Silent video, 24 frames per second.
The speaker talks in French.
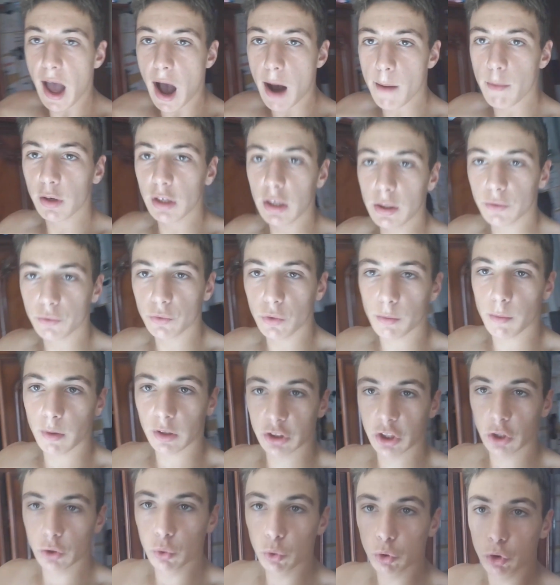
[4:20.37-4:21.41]
abonnez-vous à ma
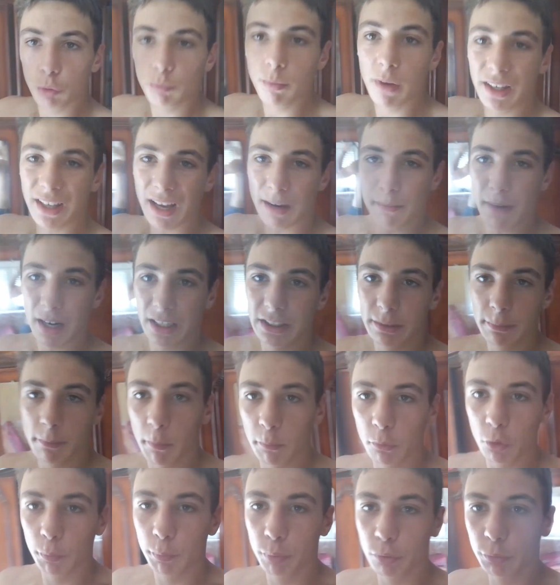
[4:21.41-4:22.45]
chaîne YouTube, mettez un
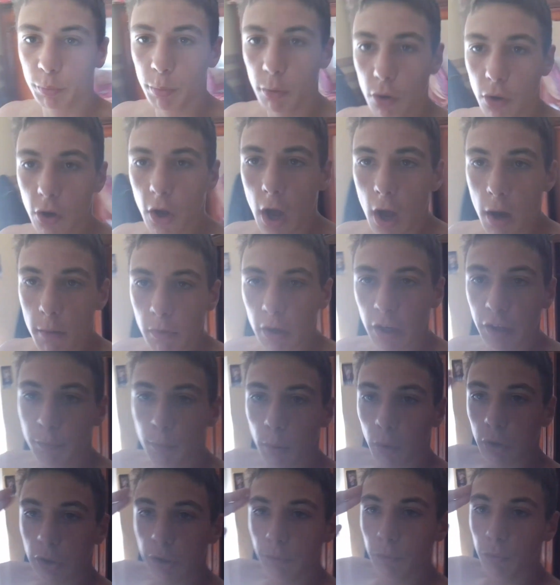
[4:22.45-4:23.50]
maximum de pouces bleus. Moi les
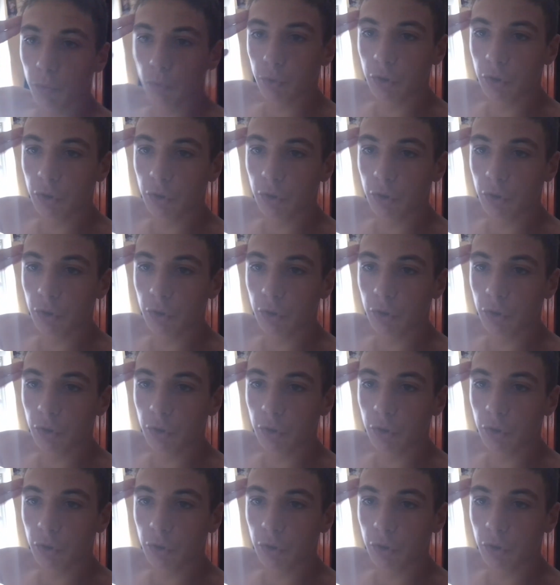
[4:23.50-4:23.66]
sportifs, je